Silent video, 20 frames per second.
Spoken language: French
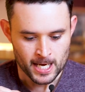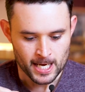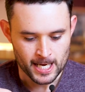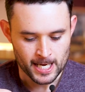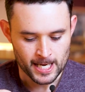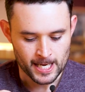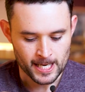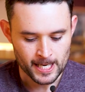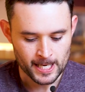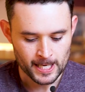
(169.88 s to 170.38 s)

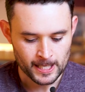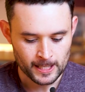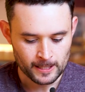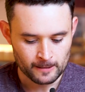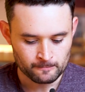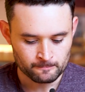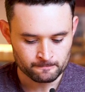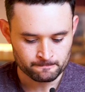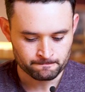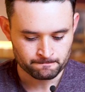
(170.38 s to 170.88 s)

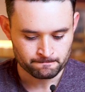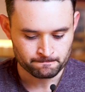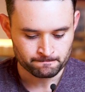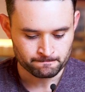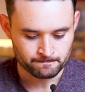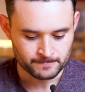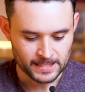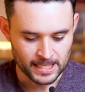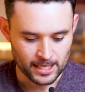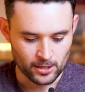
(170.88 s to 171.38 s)

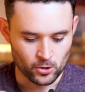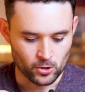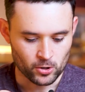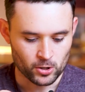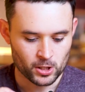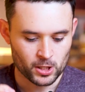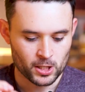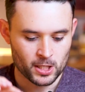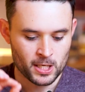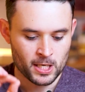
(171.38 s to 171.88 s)
euh,
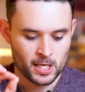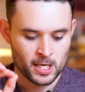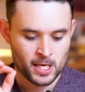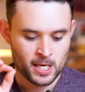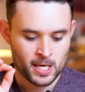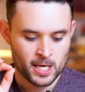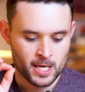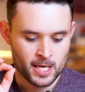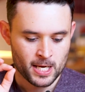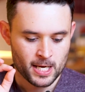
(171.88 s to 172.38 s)
alors,
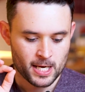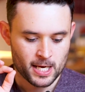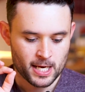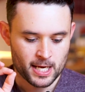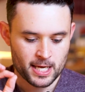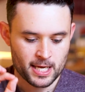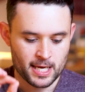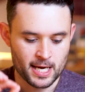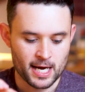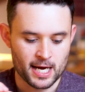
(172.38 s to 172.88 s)

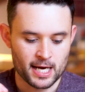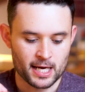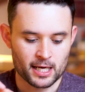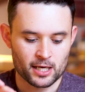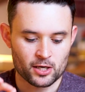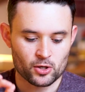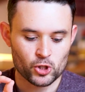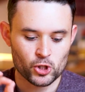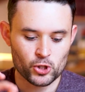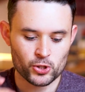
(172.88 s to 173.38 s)

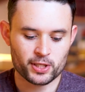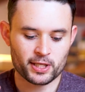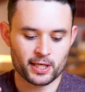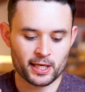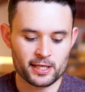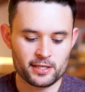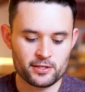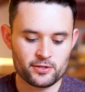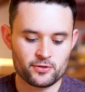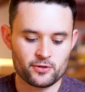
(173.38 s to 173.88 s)
car le
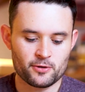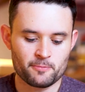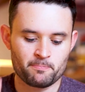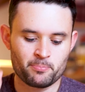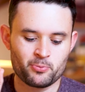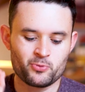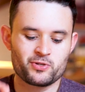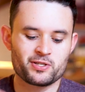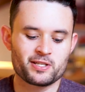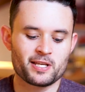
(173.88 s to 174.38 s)
Christ,
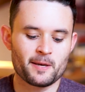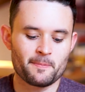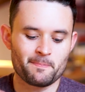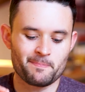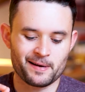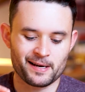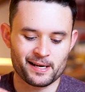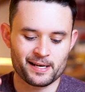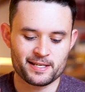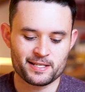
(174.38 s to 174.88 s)
poussé
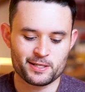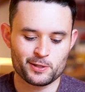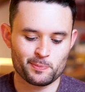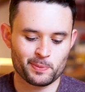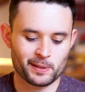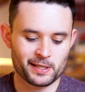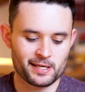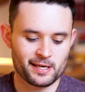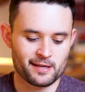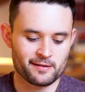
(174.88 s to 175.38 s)
par
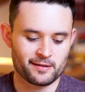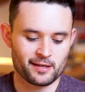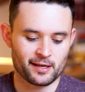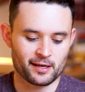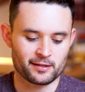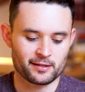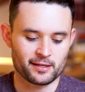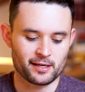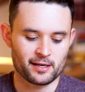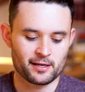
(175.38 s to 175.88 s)
l'Esprit
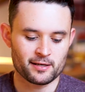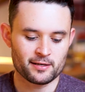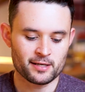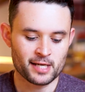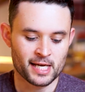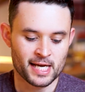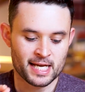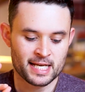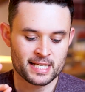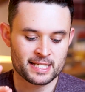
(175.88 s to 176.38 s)
éternel,
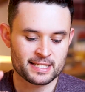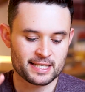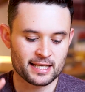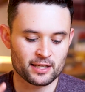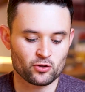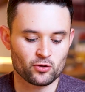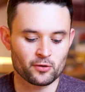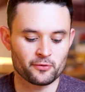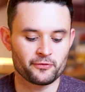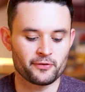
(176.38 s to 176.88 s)

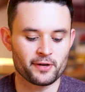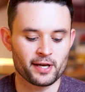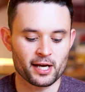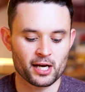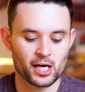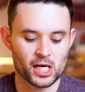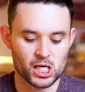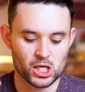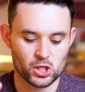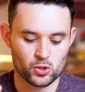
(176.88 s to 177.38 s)
s'est
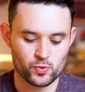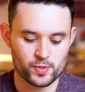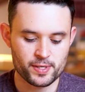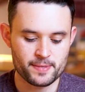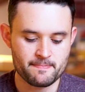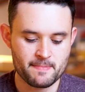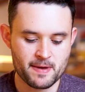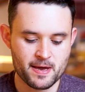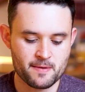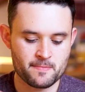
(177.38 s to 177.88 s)
offert
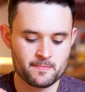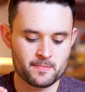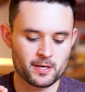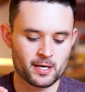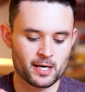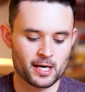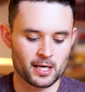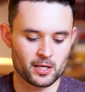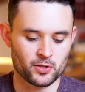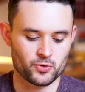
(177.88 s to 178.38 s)
lui-même
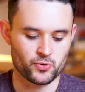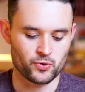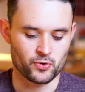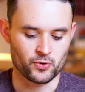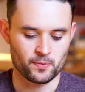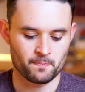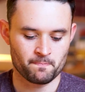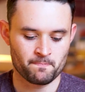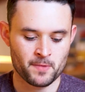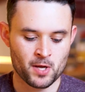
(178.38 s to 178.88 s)
à
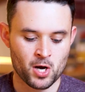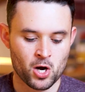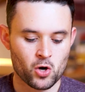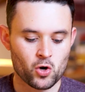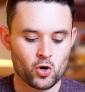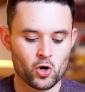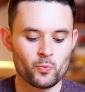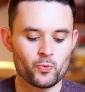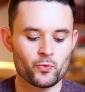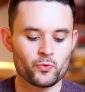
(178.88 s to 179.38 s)
Dieu,
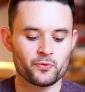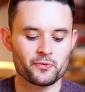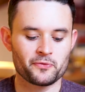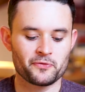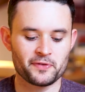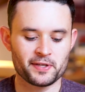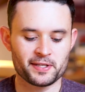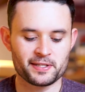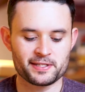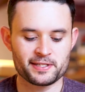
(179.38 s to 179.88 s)
comme une
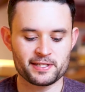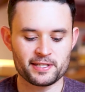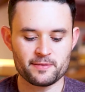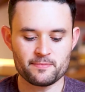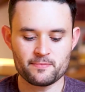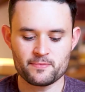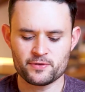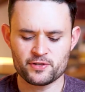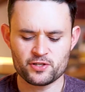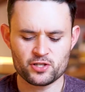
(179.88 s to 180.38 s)

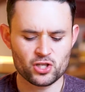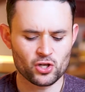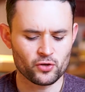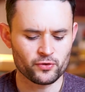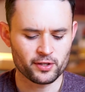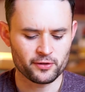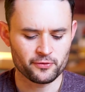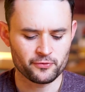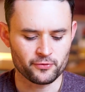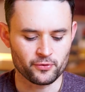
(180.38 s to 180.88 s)
victime sans
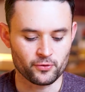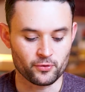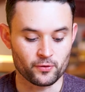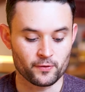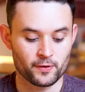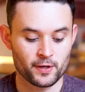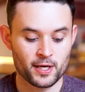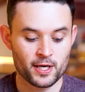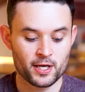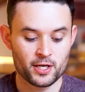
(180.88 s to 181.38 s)
défaut.
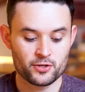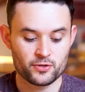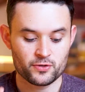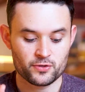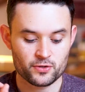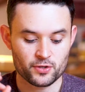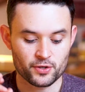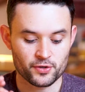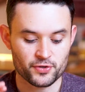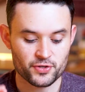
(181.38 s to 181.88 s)

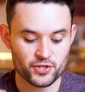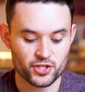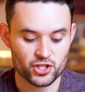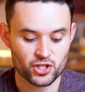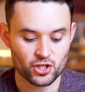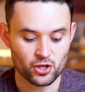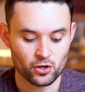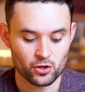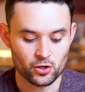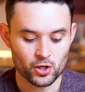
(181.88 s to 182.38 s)
Son
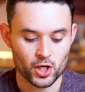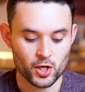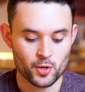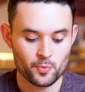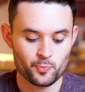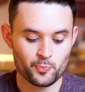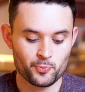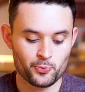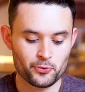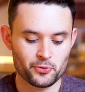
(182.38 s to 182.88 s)
sang
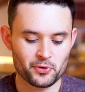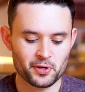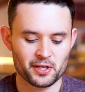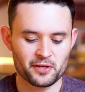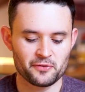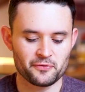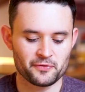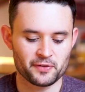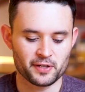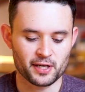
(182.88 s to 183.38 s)

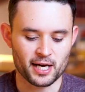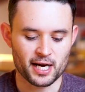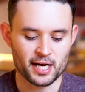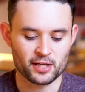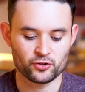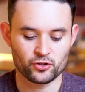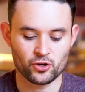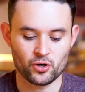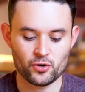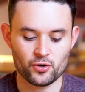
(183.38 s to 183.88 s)

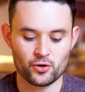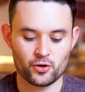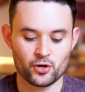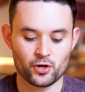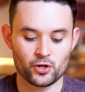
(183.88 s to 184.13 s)
purifiera donc